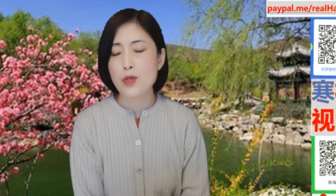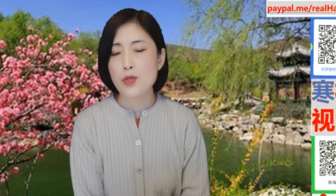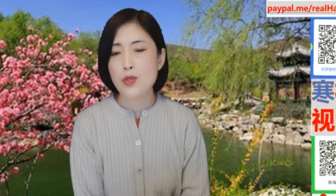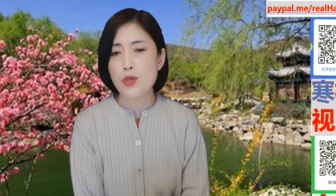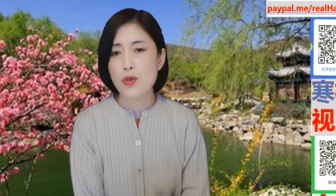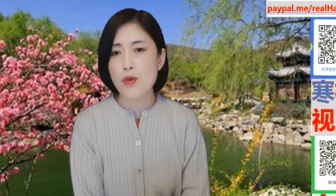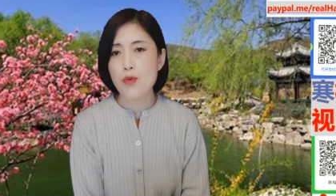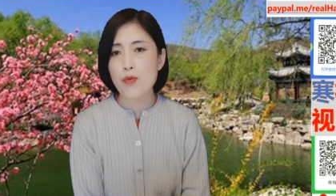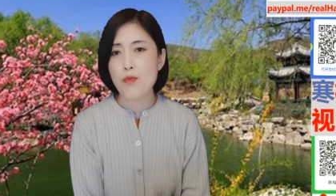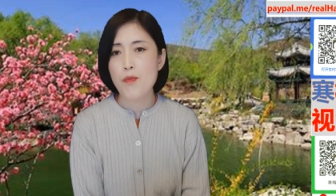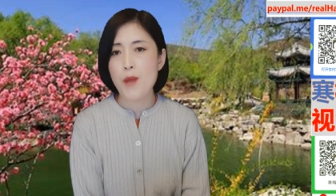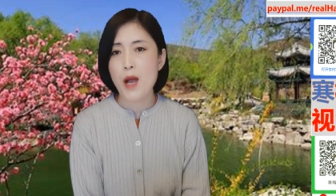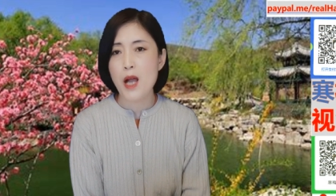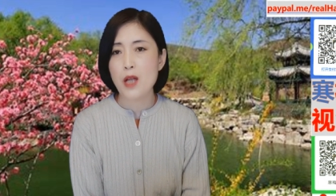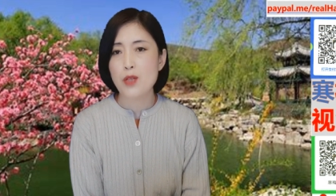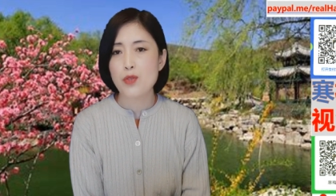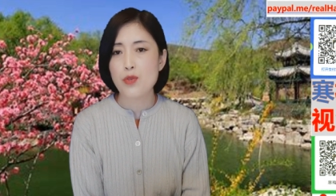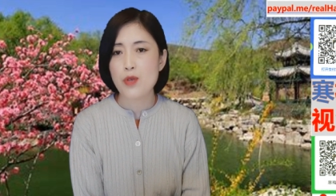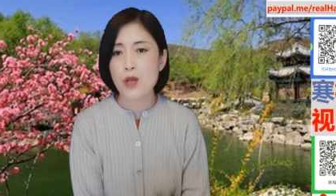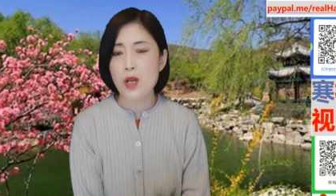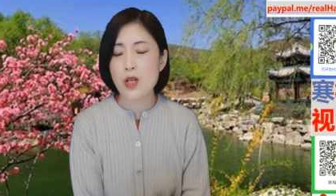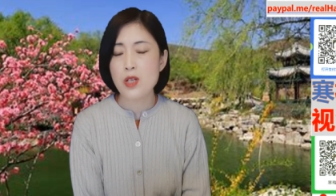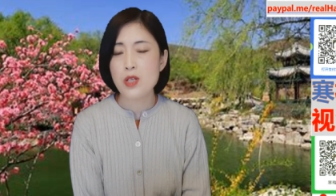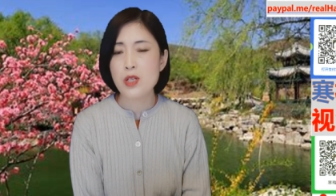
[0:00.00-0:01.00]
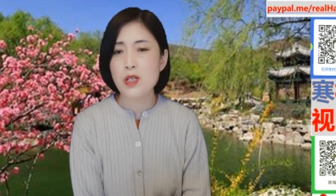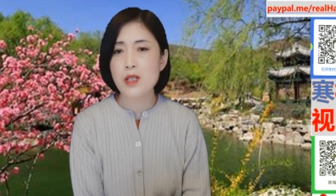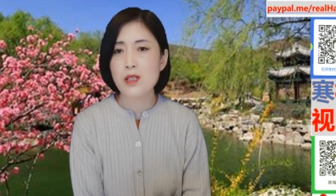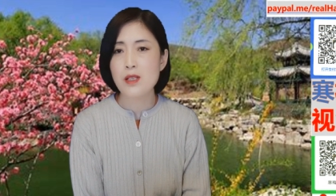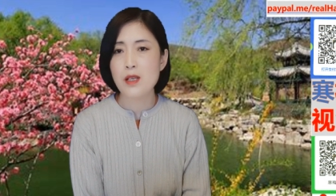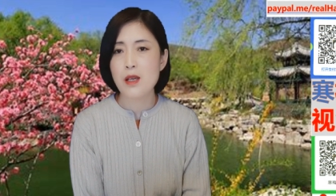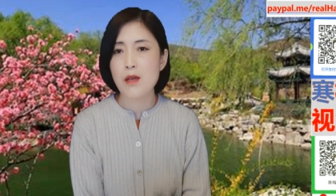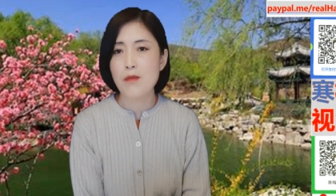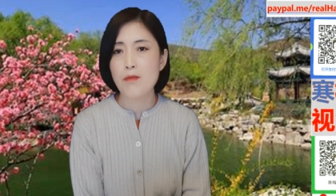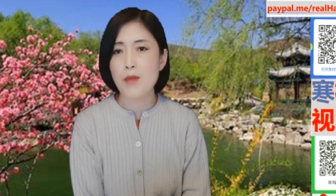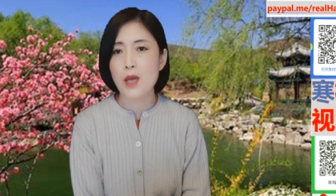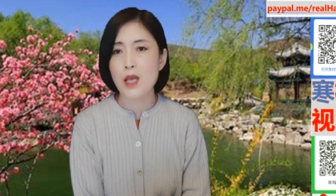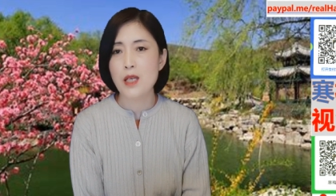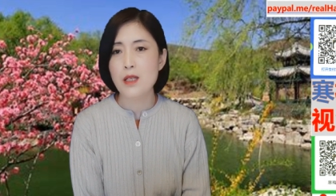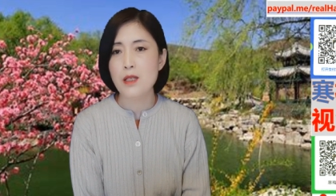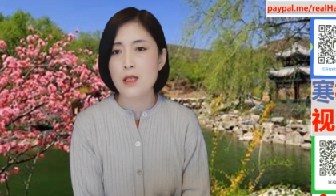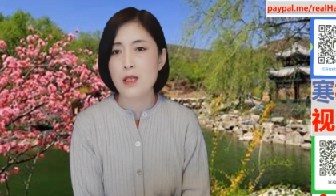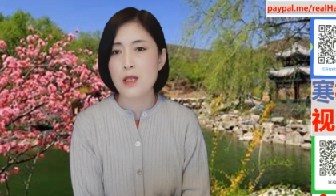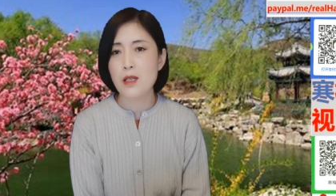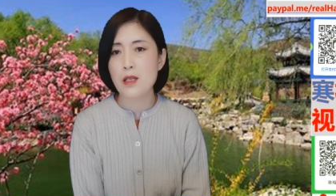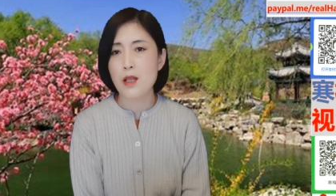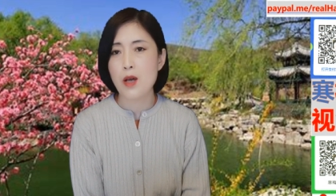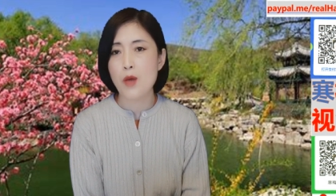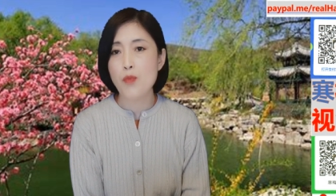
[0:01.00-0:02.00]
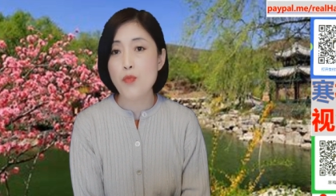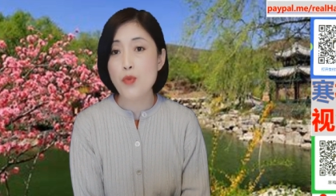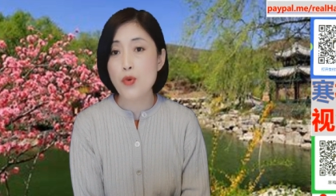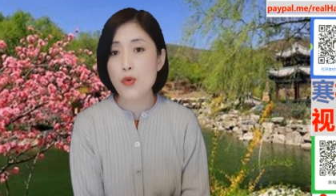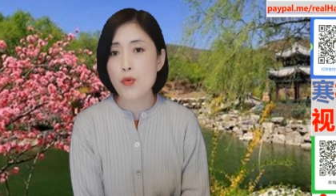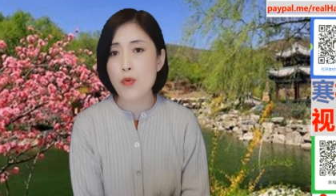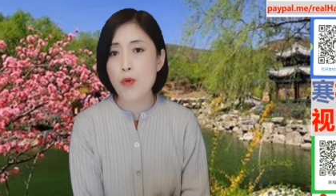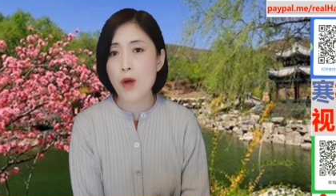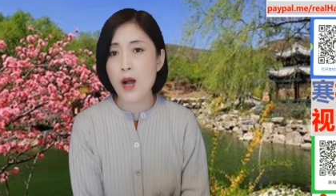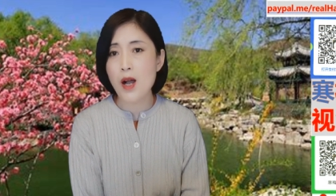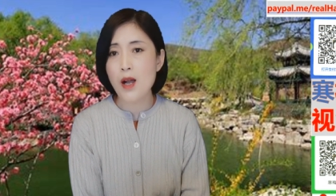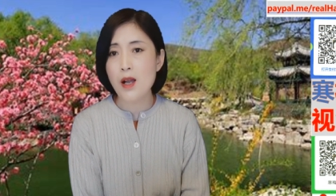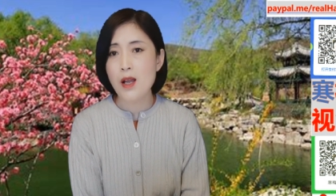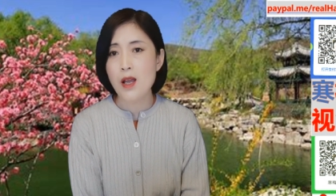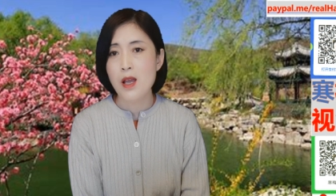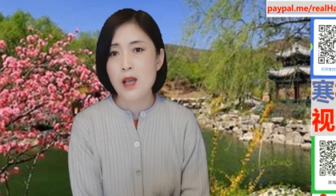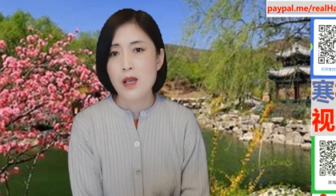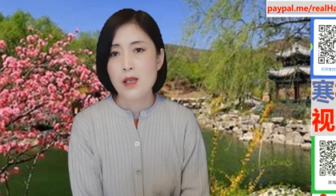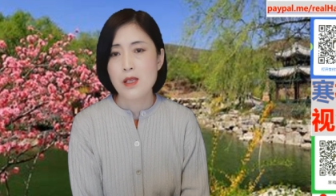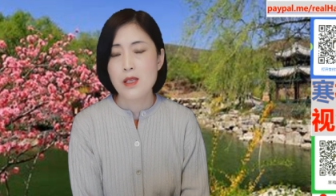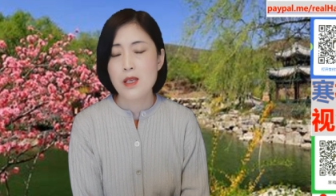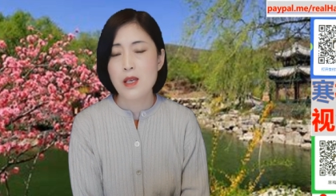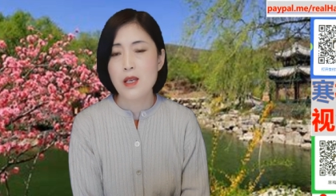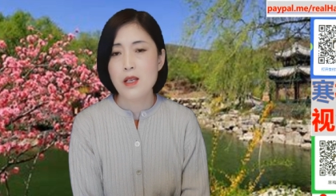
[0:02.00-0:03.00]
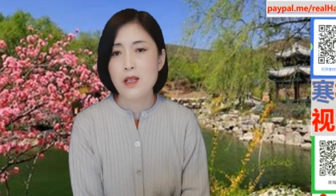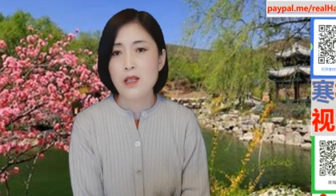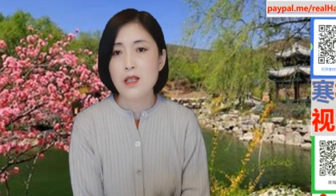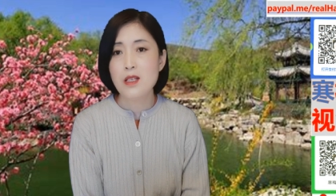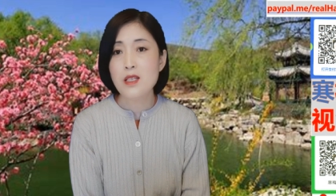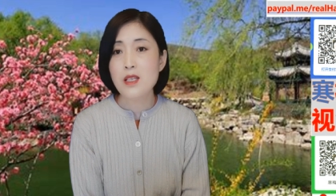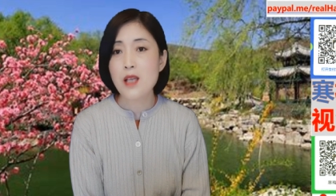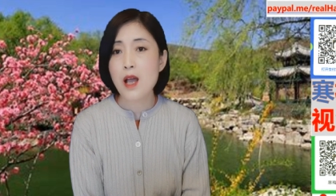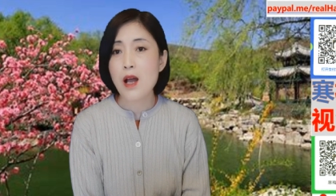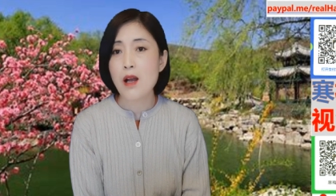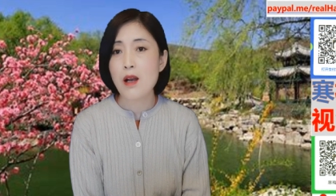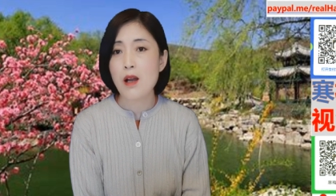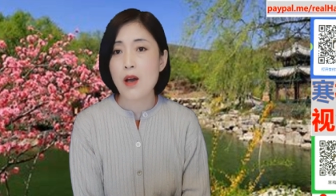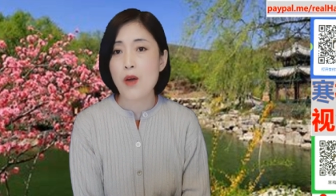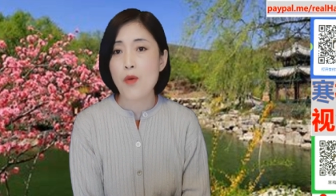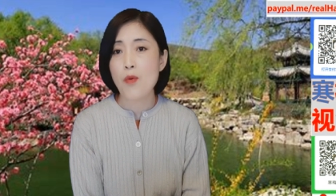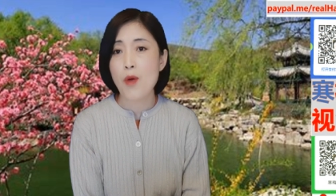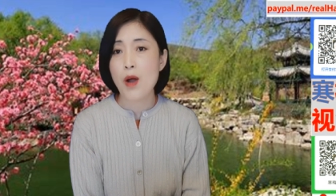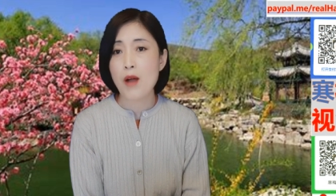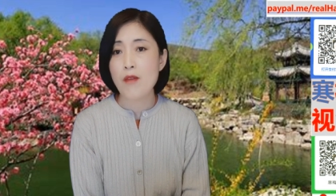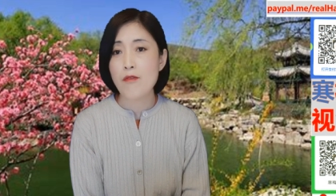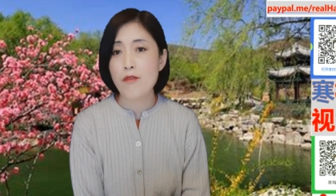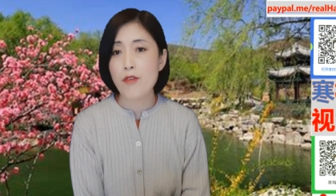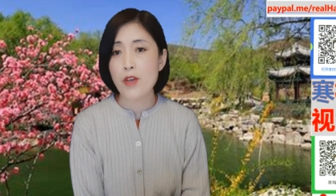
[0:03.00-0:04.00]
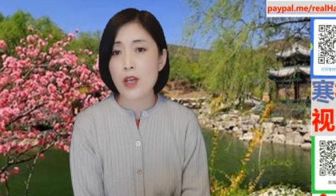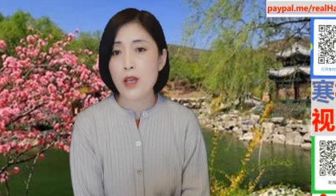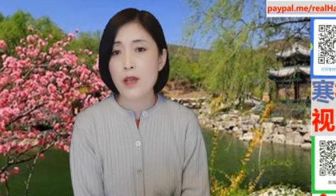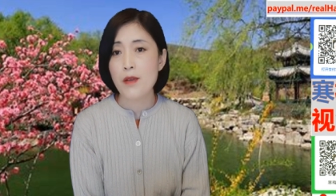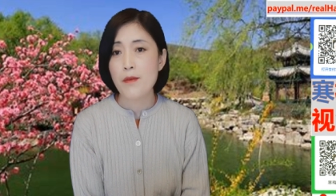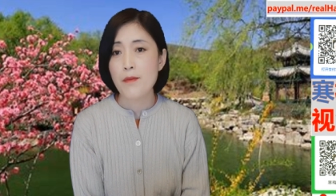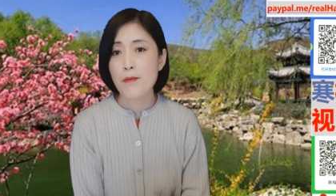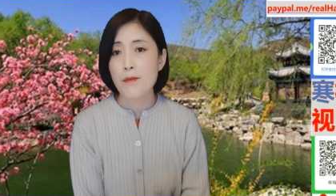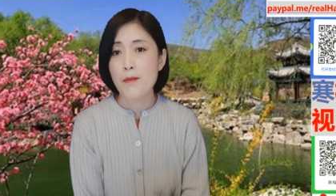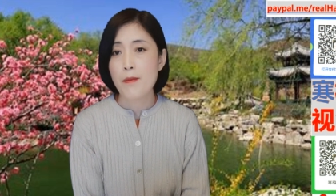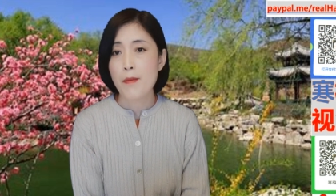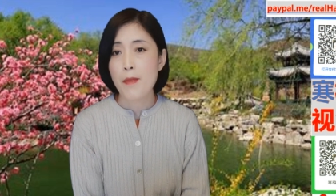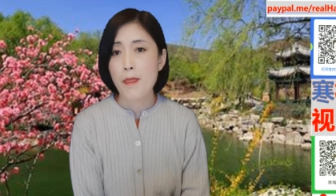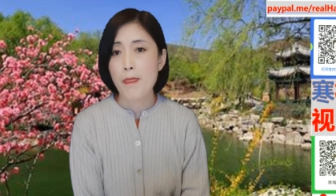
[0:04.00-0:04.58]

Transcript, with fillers: 就把全世界媒体的目光引向了王菲，